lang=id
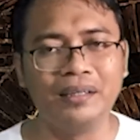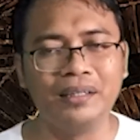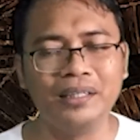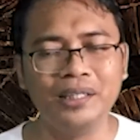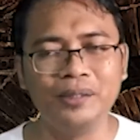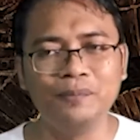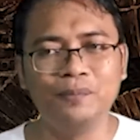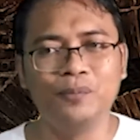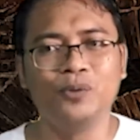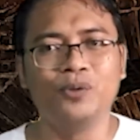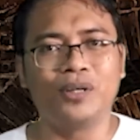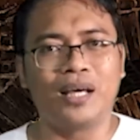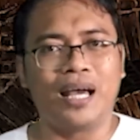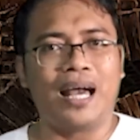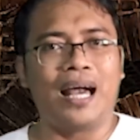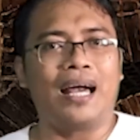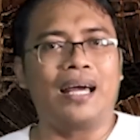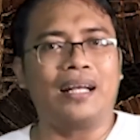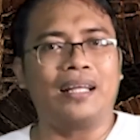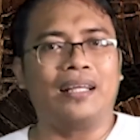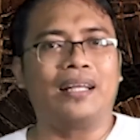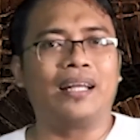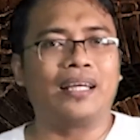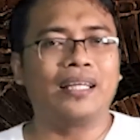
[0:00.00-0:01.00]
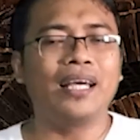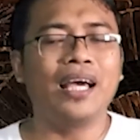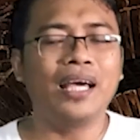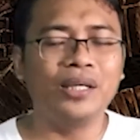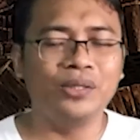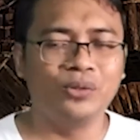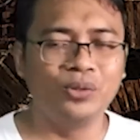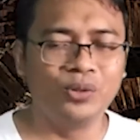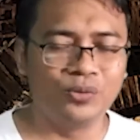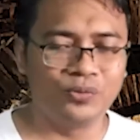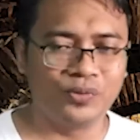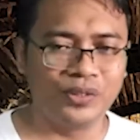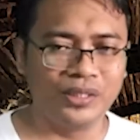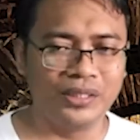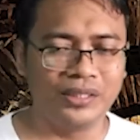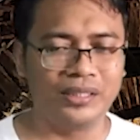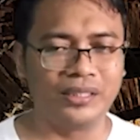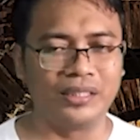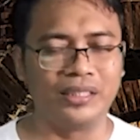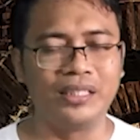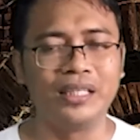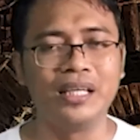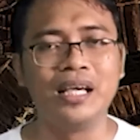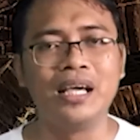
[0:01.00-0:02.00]
libur Hari Raya Idul
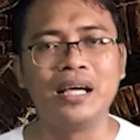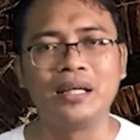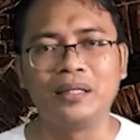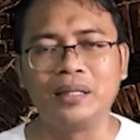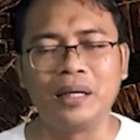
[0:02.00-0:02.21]
Fitri